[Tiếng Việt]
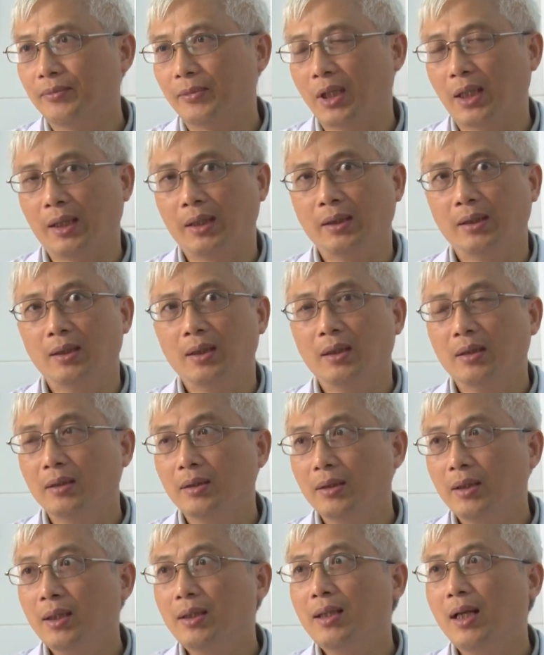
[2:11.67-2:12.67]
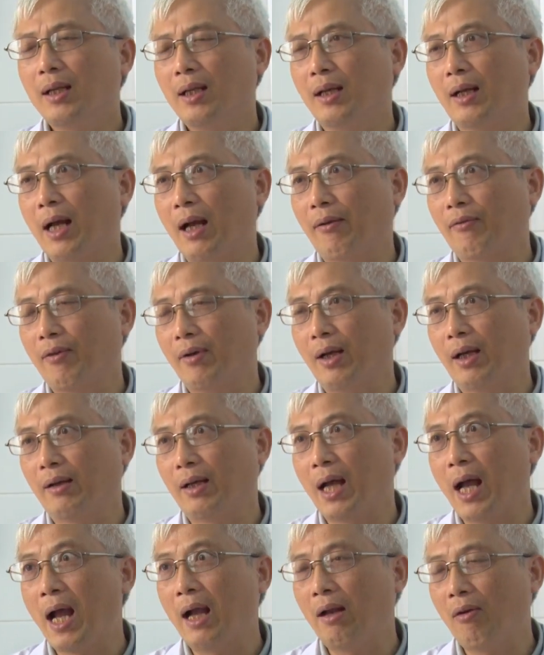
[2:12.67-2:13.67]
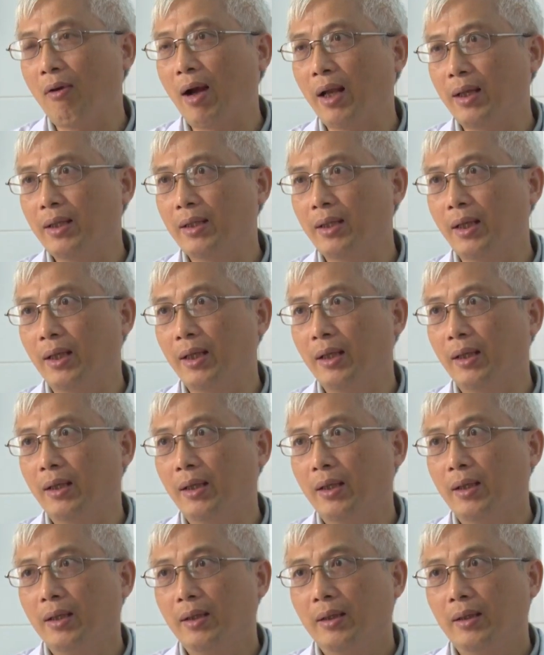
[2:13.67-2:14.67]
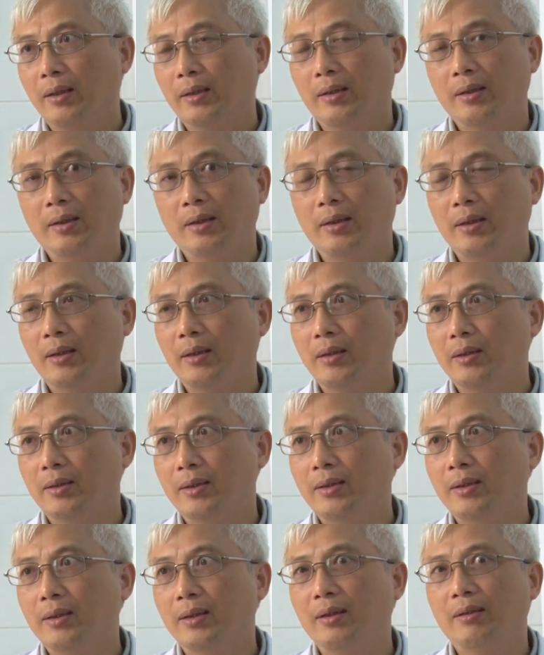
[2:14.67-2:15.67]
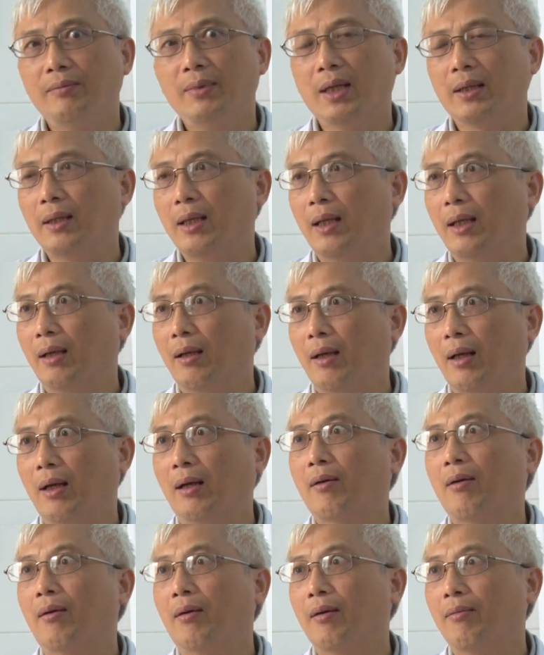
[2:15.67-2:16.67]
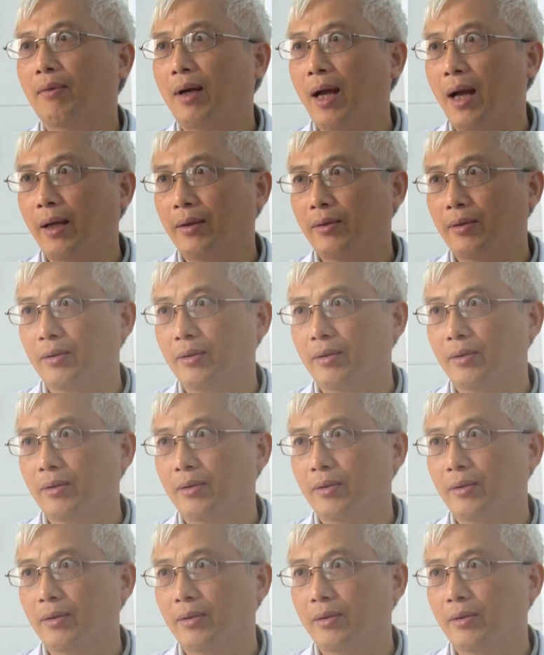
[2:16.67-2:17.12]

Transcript: Đấy, ít nhất là hai loại như thế. Thì chì biết là là có độc hại